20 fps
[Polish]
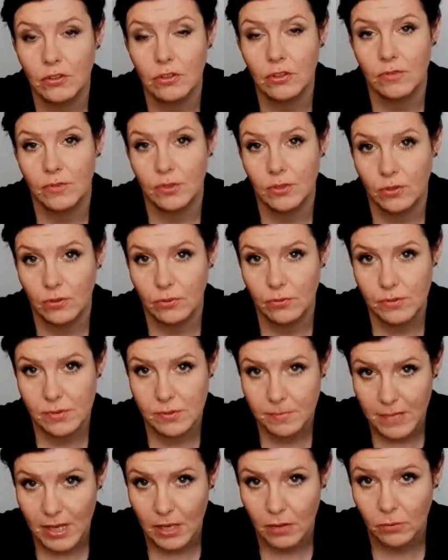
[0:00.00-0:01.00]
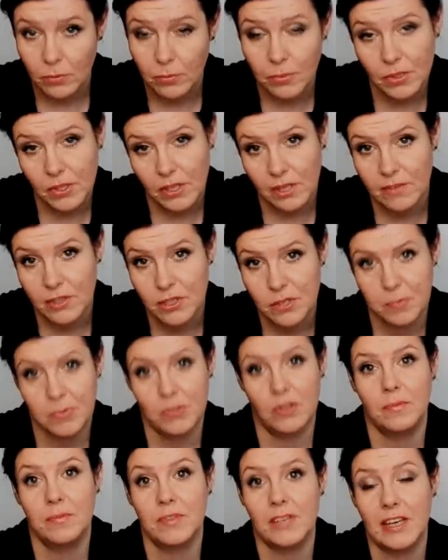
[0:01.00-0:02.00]
krwotoku zmarł, ponieważ
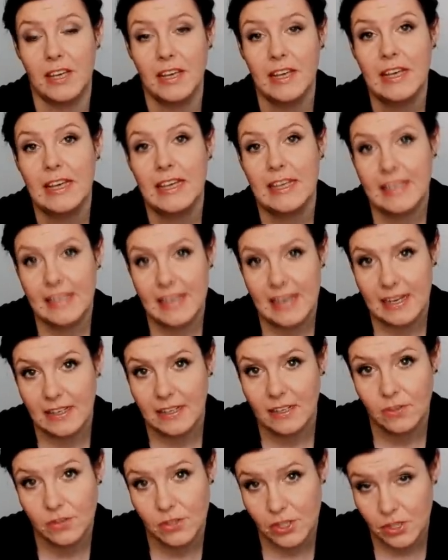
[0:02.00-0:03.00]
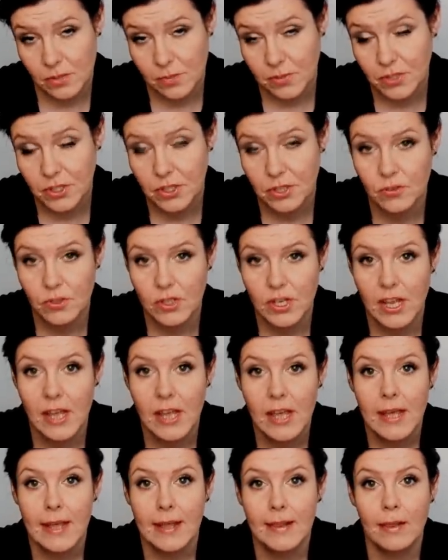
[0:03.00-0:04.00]
podobnie jak chociażby książę
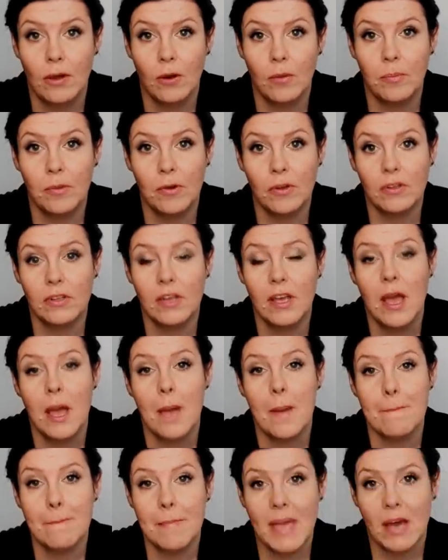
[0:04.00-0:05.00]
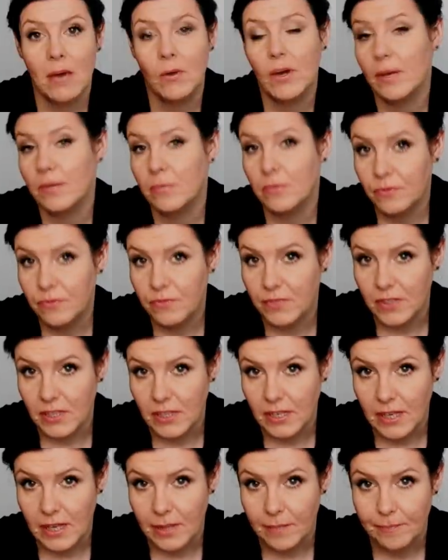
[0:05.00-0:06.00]
Leopold miał
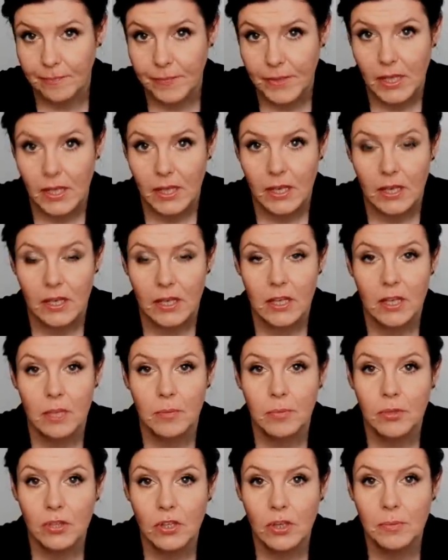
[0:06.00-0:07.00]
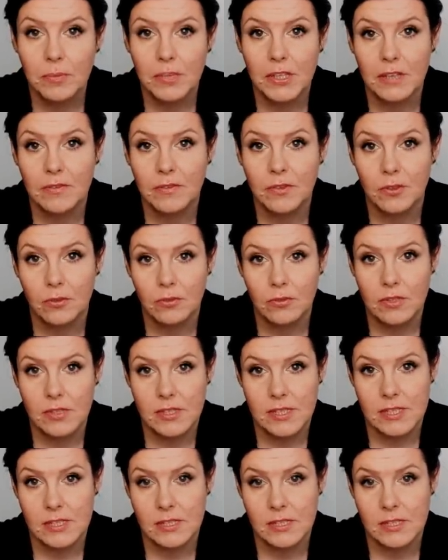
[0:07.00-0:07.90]
hemofilię. E, podobnie wkrótce